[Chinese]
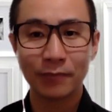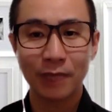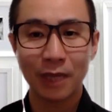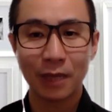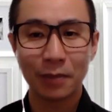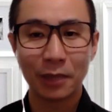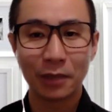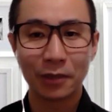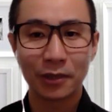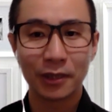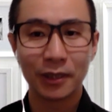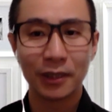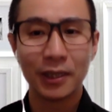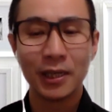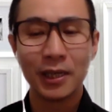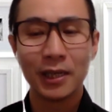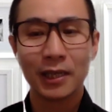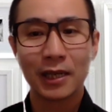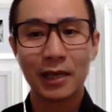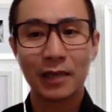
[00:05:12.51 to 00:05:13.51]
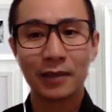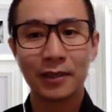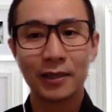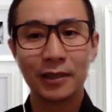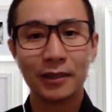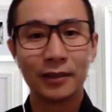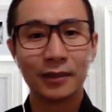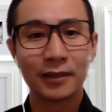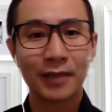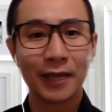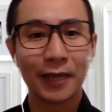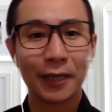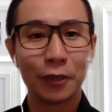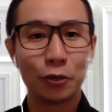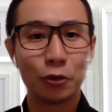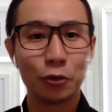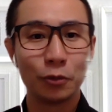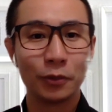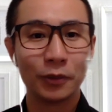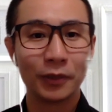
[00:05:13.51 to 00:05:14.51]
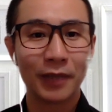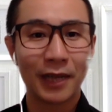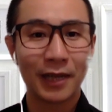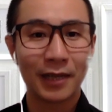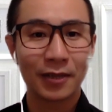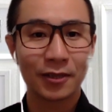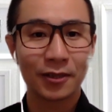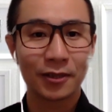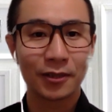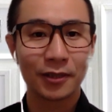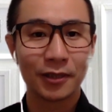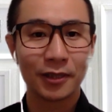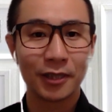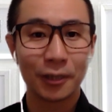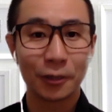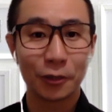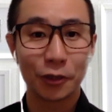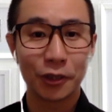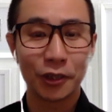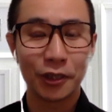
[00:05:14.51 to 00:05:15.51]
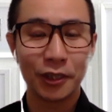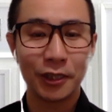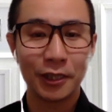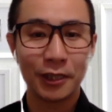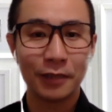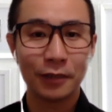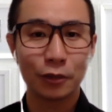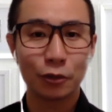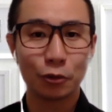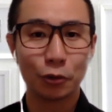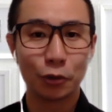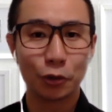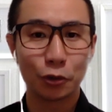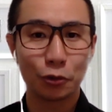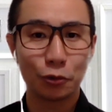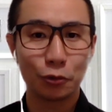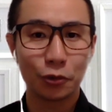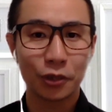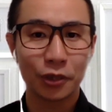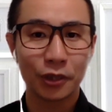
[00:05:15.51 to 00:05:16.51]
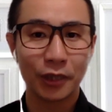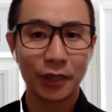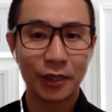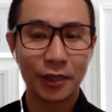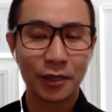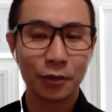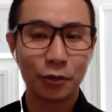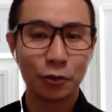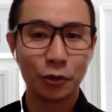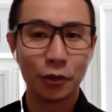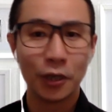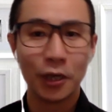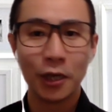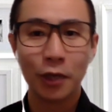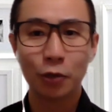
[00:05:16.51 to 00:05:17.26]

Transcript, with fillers: 他表示，港警在拘捕他四十小时期间所出示的证据，